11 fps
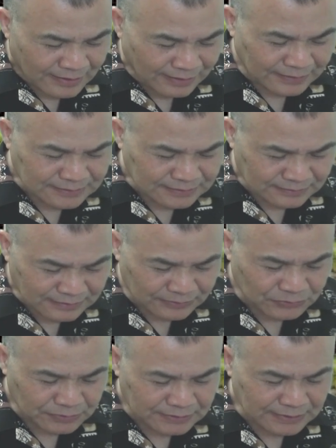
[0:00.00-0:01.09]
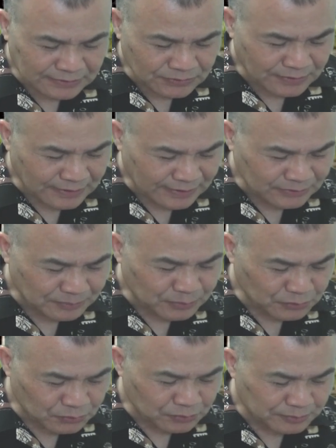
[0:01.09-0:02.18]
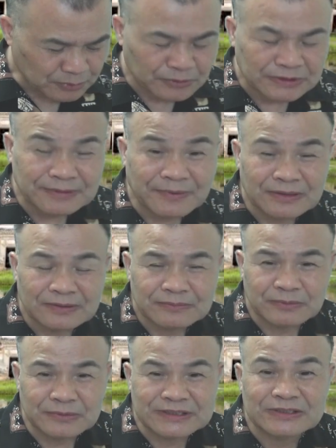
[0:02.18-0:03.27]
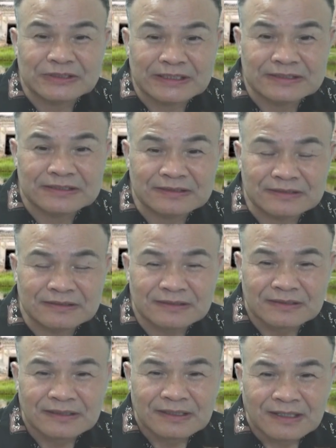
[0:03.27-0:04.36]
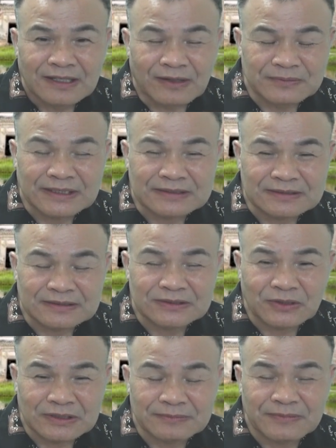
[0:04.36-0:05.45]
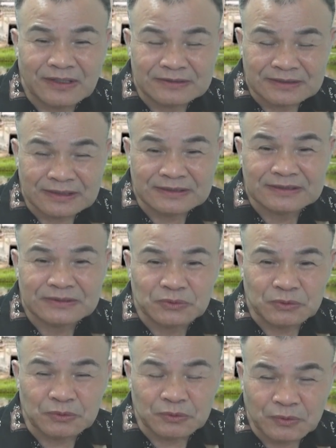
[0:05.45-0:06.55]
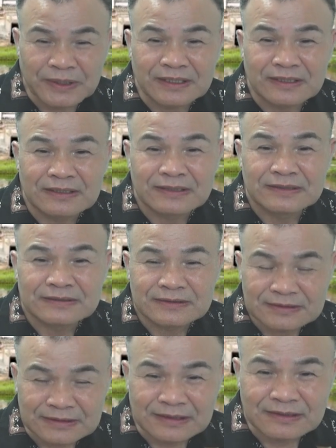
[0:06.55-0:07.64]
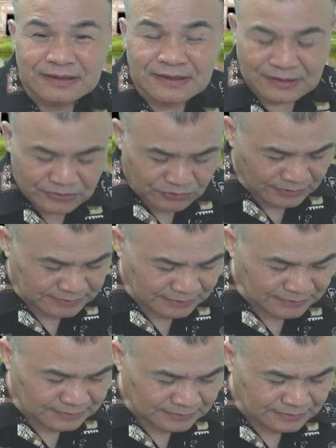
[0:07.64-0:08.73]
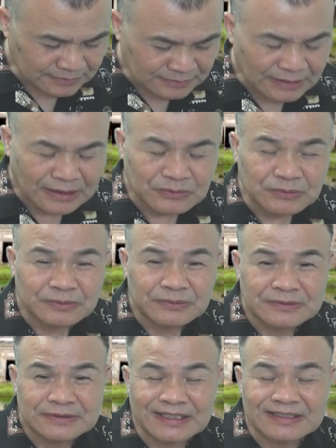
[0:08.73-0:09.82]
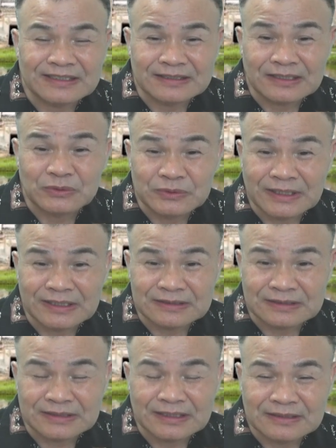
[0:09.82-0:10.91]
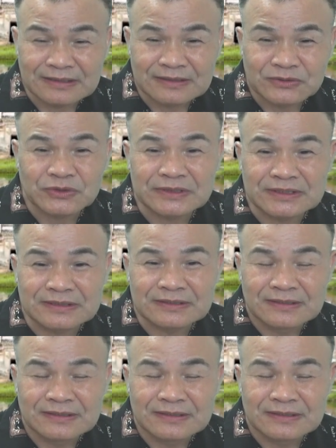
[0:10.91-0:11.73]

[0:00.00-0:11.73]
啊，他是啊去世的时候他是朴足朴是什么？土是申时，我们讲子丑寅卯辰巳午未申，所以申时是下午三点到五点的时间去世。